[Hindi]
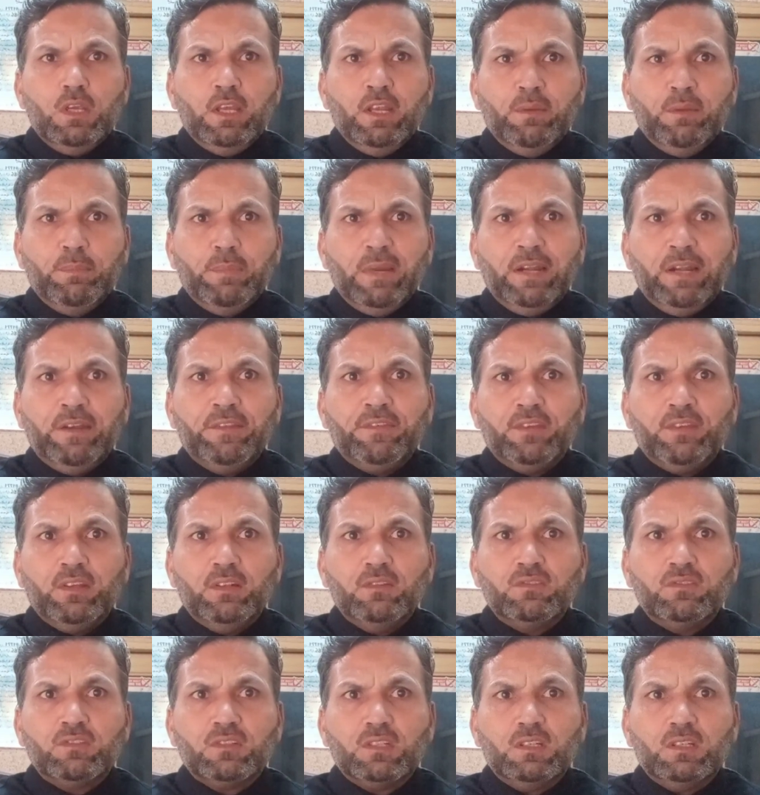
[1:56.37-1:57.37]
इन
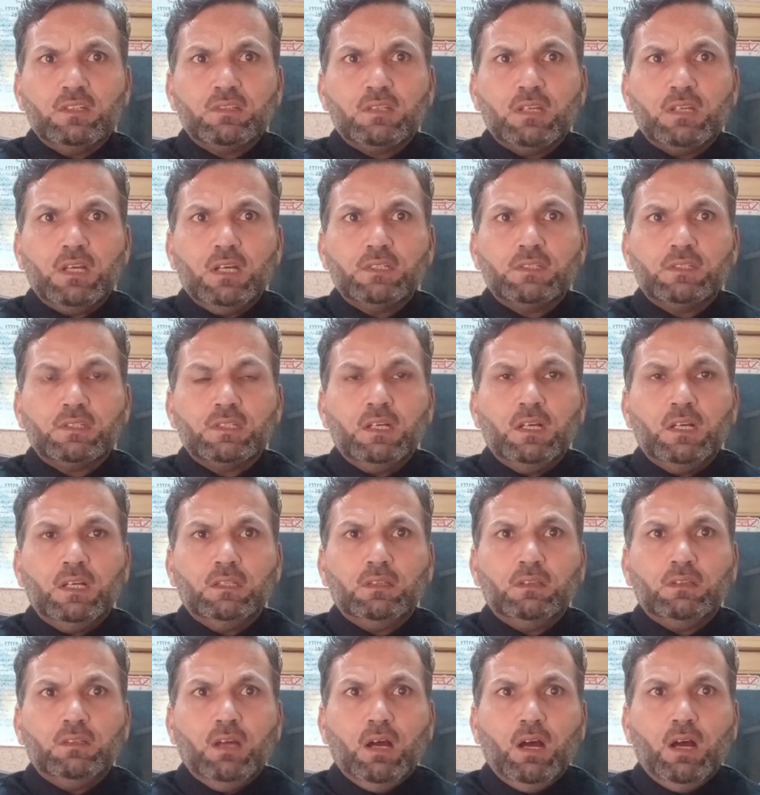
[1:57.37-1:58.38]
मेडिसन के साथ
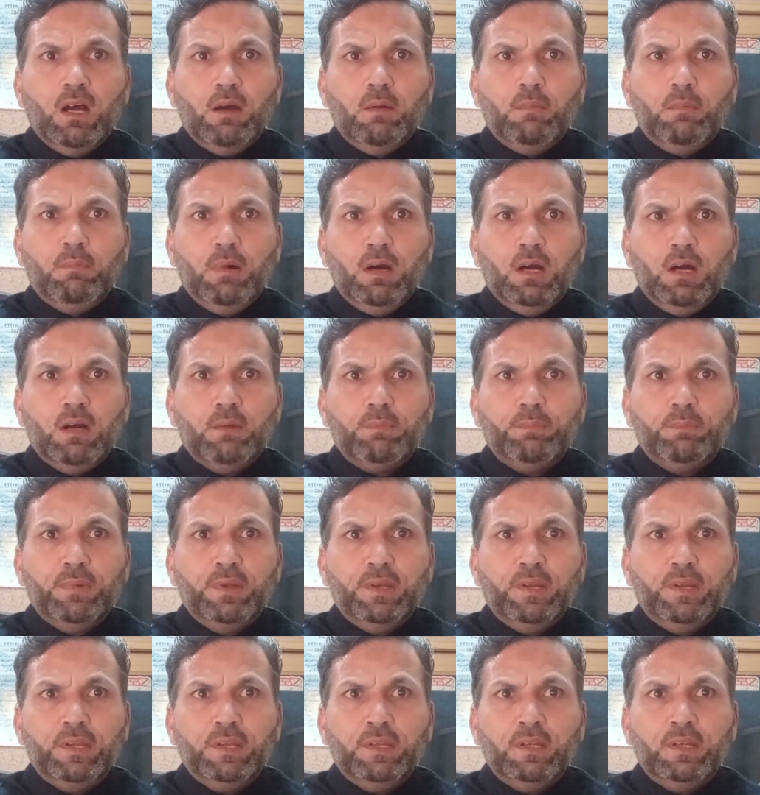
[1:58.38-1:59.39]
साथ अब
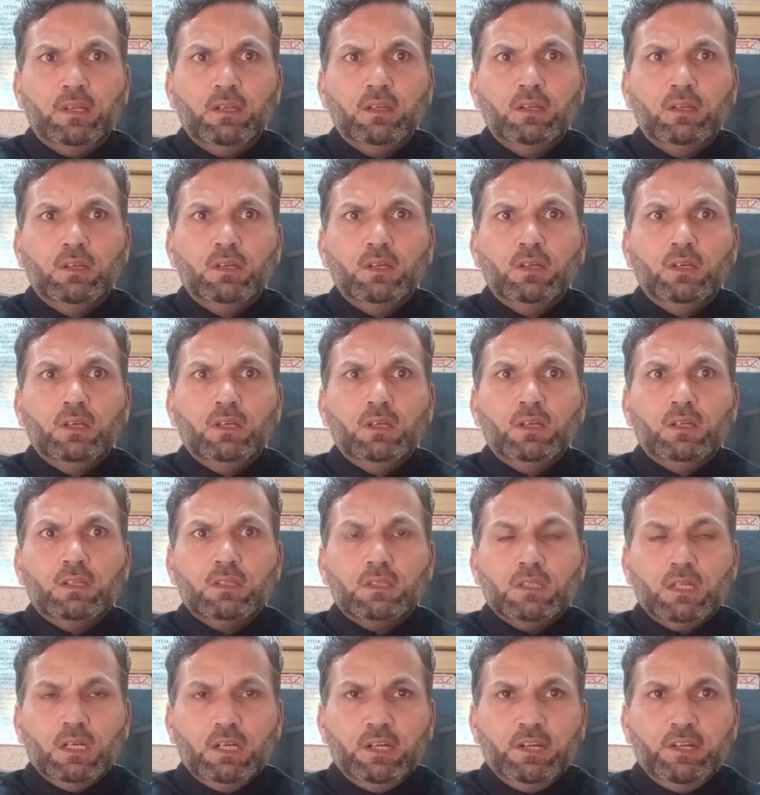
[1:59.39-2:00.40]
आपने
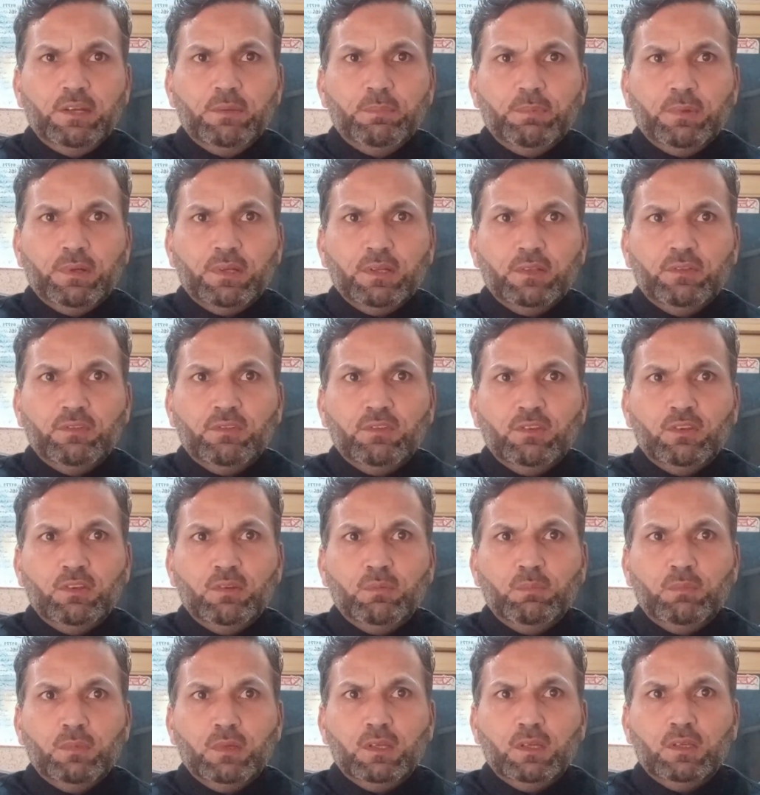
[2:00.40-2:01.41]
थर्टी
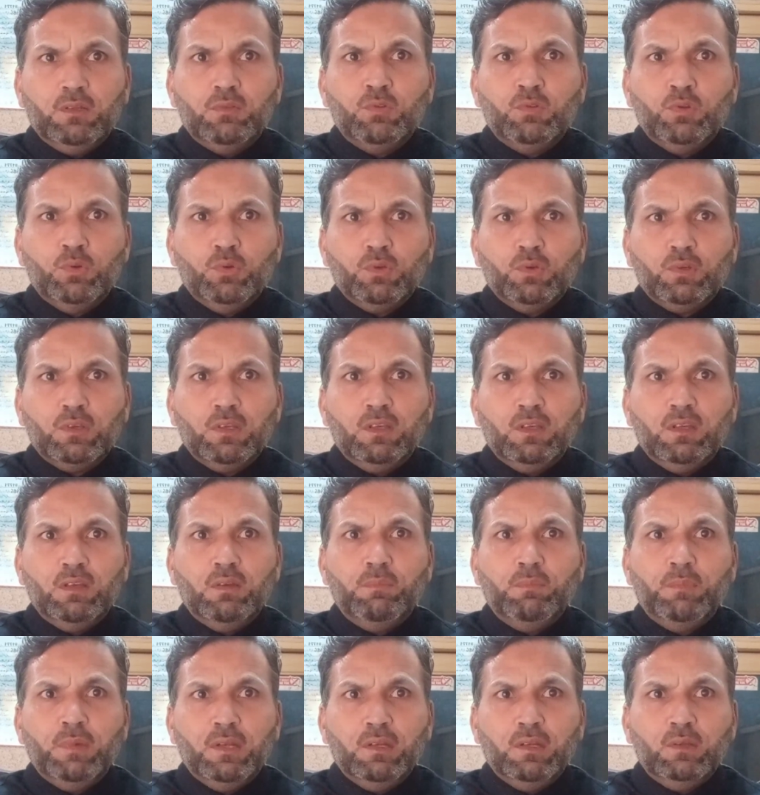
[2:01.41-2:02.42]
पोटेंसी में जो कि
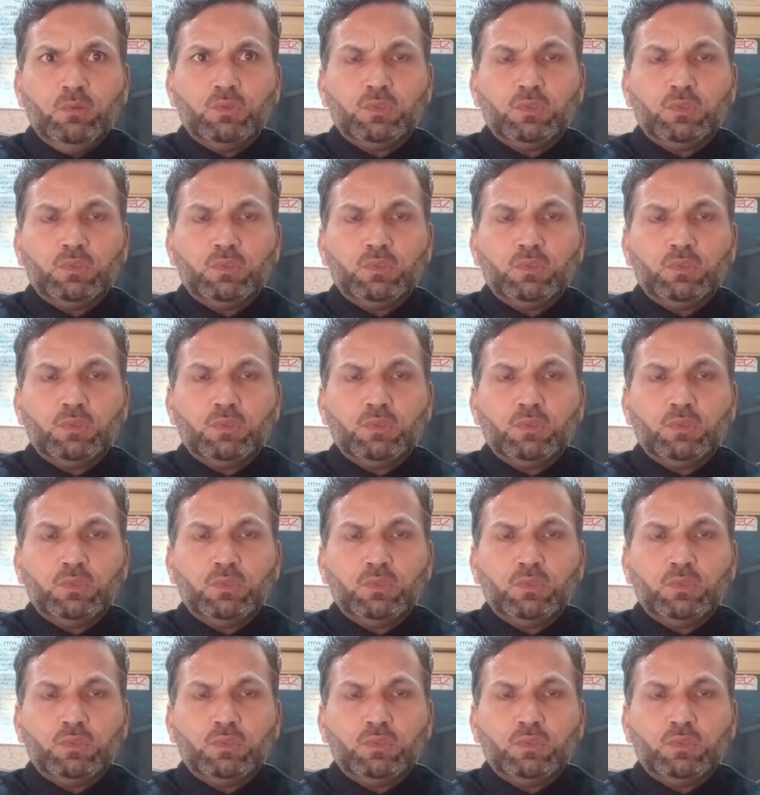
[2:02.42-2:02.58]
मेरे